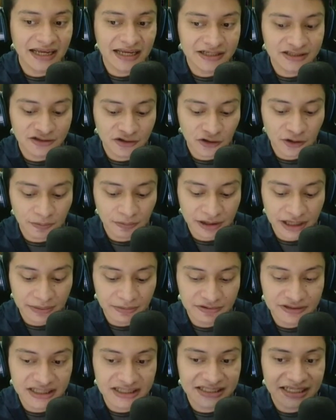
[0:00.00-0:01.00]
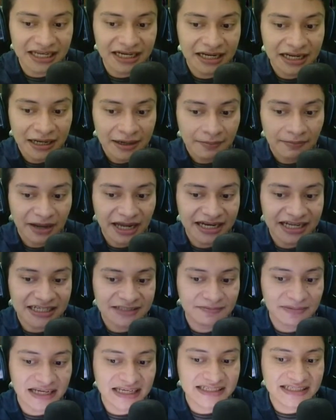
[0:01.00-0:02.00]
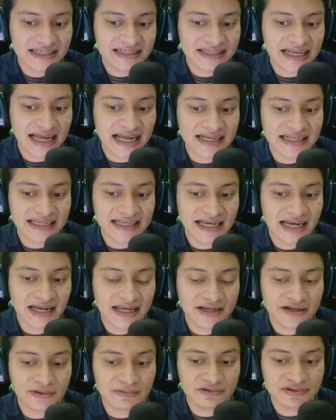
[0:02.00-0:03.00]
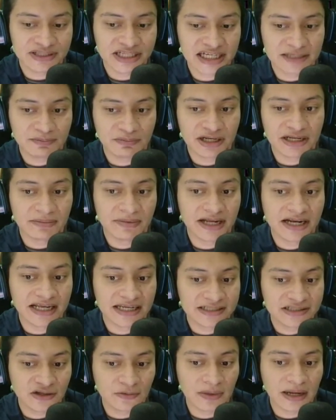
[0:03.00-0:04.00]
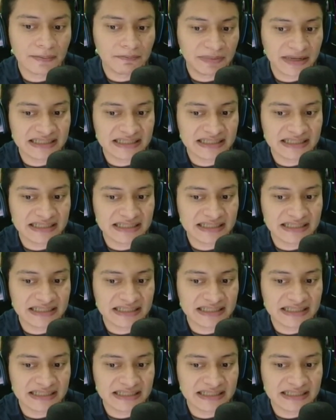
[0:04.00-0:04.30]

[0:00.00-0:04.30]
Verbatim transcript: Esto lo podemos hacer varias veces al día y como ustedes pueden ver esto va a